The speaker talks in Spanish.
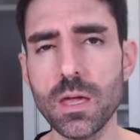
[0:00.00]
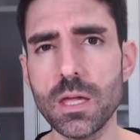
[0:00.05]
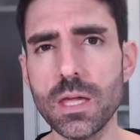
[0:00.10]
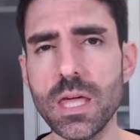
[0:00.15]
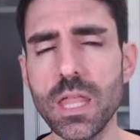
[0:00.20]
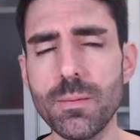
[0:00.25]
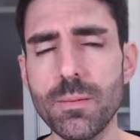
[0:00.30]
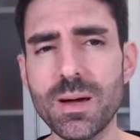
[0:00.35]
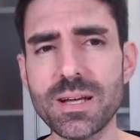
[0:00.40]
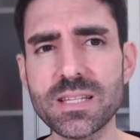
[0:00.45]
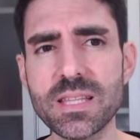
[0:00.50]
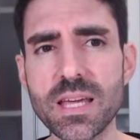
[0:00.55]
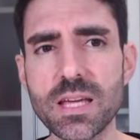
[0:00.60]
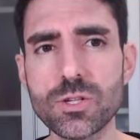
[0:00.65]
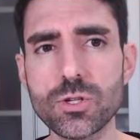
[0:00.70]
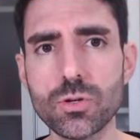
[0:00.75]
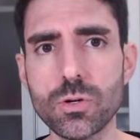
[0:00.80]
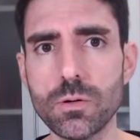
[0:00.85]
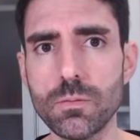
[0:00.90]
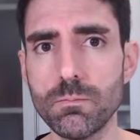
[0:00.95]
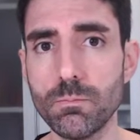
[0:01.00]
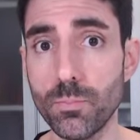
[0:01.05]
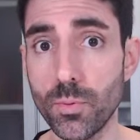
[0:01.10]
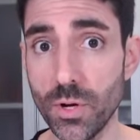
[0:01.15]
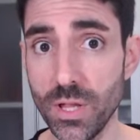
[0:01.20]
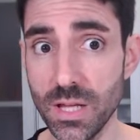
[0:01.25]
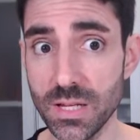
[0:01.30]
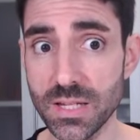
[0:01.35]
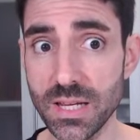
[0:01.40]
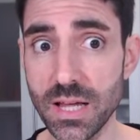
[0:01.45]
Y además de eso,
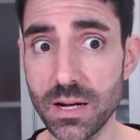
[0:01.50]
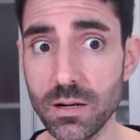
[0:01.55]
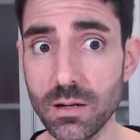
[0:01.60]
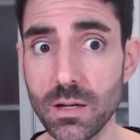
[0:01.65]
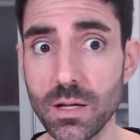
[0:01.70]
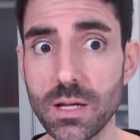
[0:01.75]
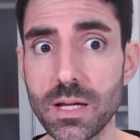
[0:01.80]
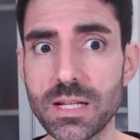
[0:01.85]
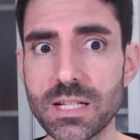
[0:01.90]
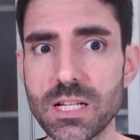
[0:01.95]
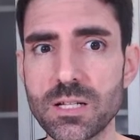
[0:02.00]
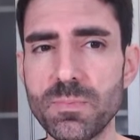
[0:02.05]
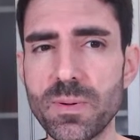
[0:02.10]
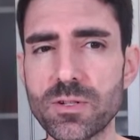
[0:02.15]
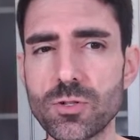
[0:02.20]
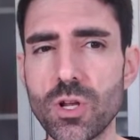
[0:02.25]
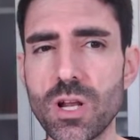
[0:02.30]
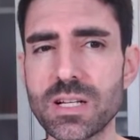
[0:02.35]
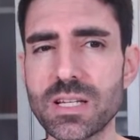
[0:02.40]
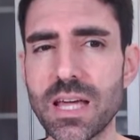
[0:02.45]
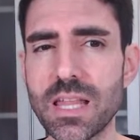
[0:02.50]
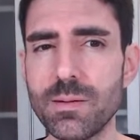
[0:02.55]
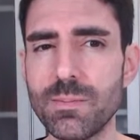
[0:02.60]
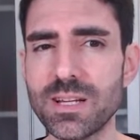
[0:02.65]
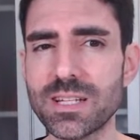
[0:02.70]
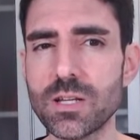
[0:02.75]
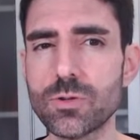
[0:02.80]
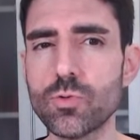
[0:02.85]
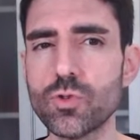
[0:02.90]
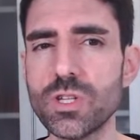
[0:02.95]
puede ser que esas personas,
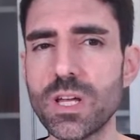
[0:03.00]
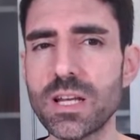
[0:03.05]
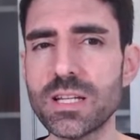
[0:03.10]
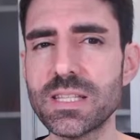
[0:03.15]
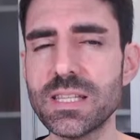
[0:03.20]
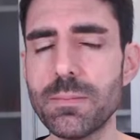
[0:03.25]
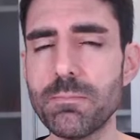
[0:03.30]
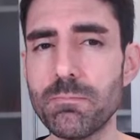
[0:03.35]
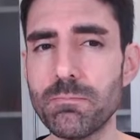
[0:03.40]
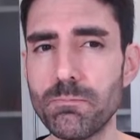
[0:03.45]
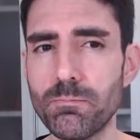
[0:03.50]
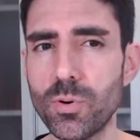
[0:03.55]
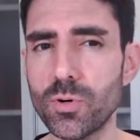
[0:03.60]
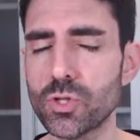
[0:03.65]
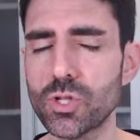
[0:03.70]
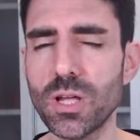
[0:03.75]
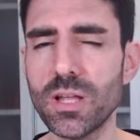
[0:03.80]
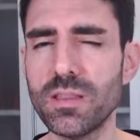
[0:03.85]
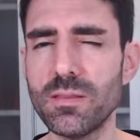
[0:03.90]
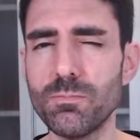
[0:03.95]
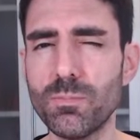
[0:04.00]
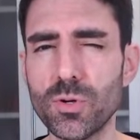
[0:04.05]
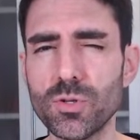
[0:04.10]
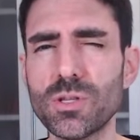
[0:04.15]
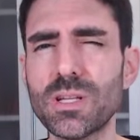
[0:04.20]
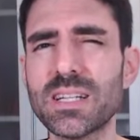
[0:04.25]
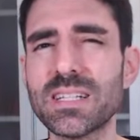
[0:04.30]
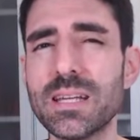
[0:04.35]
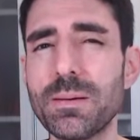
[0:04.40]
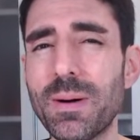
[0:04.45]
además de escuchar este
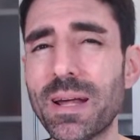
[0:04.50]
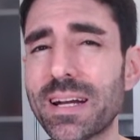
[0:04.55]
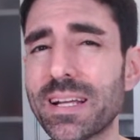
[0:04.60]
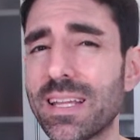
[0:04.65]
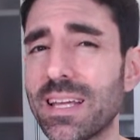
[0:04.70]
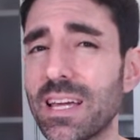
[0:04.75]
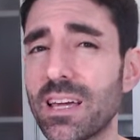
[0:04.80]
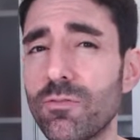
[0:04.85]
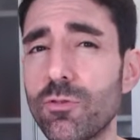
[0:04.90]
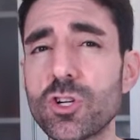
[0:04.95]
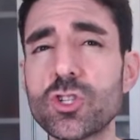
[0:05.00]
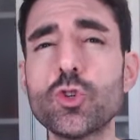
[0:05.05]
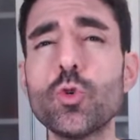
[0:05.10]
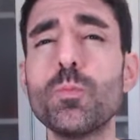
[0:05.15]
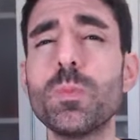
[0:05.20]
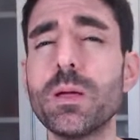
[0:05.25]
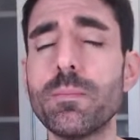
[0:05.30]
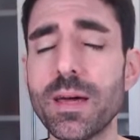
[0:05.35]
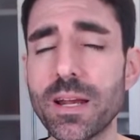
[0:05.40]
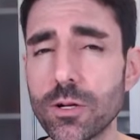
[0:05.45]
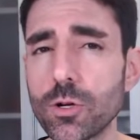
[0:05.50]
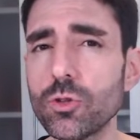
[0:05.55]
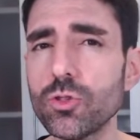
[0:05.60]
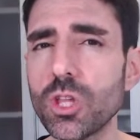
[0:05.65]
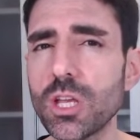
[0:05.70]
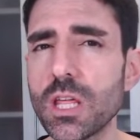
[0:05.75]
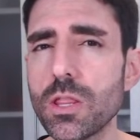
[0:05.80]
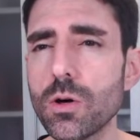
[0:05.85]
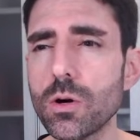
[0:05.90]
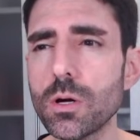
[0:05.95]
podcast de marketing que fue su primer
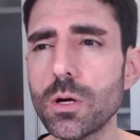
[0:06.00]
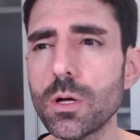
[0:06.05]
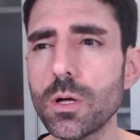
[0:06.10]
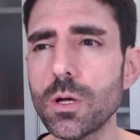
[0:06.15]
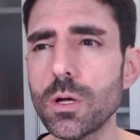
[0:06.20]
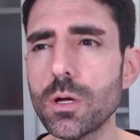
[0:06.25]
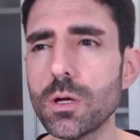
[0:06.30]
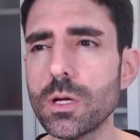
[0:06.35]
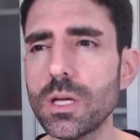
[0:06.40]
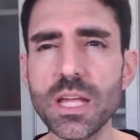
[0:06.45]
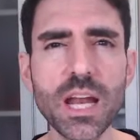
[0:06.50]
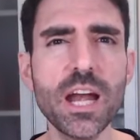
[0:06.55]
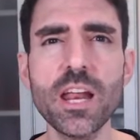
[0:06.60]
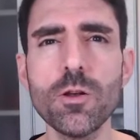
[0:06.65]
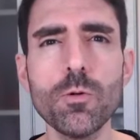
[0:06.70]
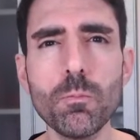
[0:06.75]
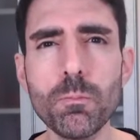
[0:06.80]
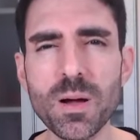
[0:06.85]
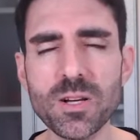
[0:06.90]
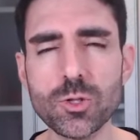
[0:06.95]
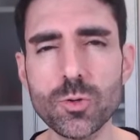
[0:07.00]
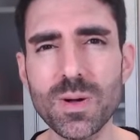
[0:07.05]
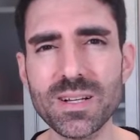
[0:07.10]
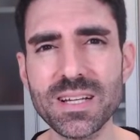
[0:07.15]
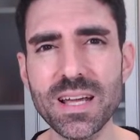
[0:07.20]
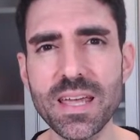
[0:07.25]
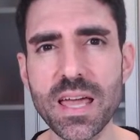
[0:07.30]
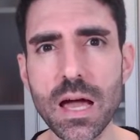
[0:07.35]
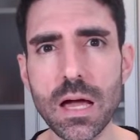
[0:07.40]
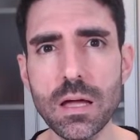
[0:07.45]
contenido, quieran ir un paso
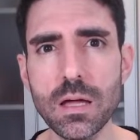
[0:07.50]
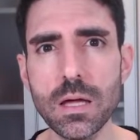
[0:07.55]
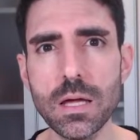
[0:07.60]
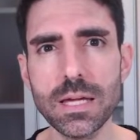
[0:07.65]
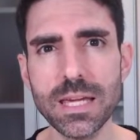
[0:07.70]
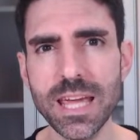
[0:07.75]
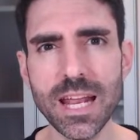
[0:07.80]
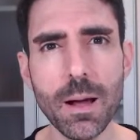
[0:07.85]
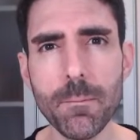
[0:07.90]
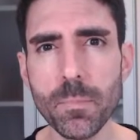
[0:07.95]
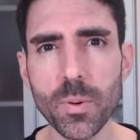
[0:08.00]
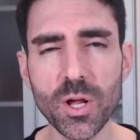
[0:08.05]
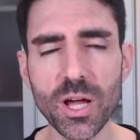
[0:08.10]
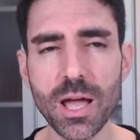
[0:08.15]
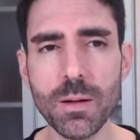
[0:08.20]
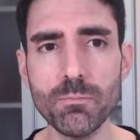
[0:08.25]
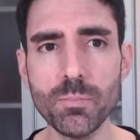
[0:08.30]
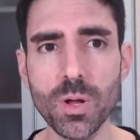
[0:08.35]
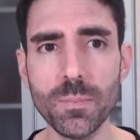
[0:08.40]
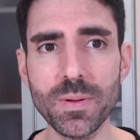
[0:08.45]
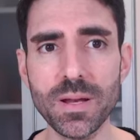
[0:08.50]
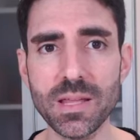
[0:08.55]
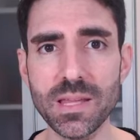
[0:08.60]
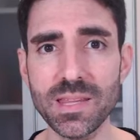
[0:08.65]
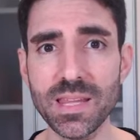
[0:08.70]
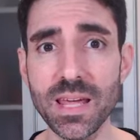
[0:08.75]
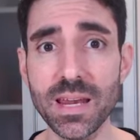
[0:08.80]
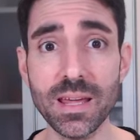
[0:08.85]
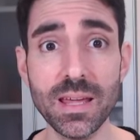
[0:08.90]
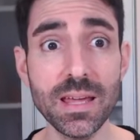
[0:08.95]
más allá, quieran, por ejemplo,
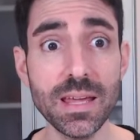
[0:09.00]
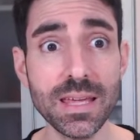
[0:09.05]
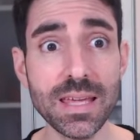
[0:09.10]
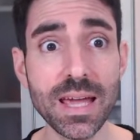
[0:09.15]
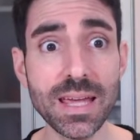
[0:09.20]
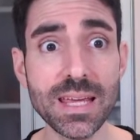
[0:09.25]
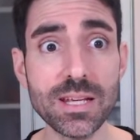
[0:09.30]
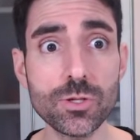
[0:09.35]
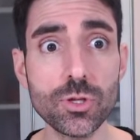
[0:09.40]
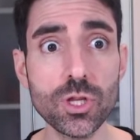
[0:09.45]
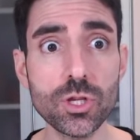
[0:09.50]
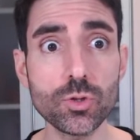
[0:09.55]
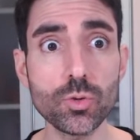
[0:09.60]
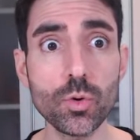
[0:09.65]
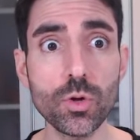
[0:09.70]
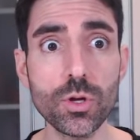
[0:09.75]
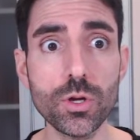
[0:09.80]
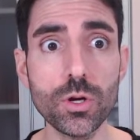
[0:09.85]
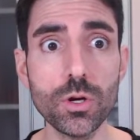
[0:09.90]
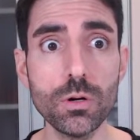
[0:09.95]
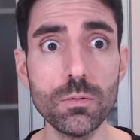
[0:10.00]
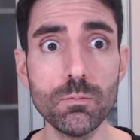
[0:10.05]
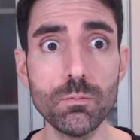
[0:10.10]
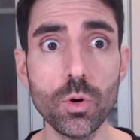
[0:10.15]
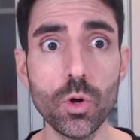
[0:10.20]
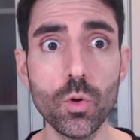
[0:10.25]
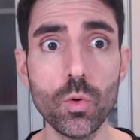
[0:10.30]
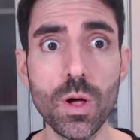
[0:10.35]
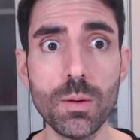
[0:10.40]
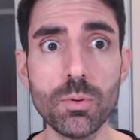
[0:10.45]
aprender. Y aquí es donde surgió
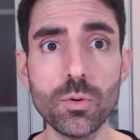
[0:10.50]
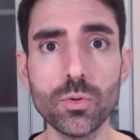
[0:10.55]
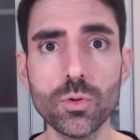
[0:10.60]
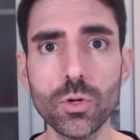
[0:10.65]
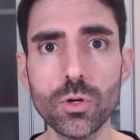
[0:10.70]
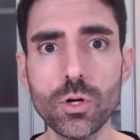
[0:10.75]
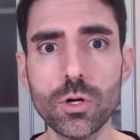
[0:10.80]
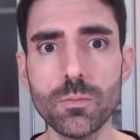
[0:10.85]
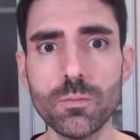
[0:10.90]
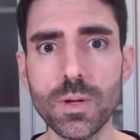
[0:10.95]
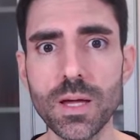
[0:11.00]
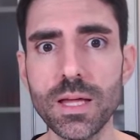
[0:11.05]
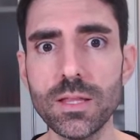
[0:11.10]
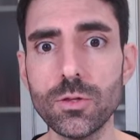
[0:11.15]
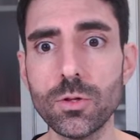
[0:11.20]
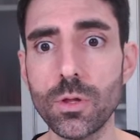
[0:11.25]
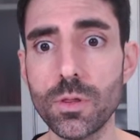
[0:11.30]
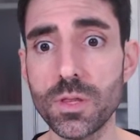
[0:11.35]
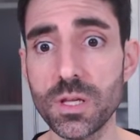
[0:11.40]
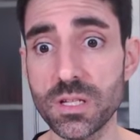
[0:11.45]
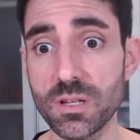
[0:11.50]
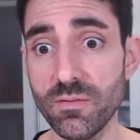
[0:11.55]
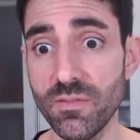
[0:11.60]
boluda.com. Entonces,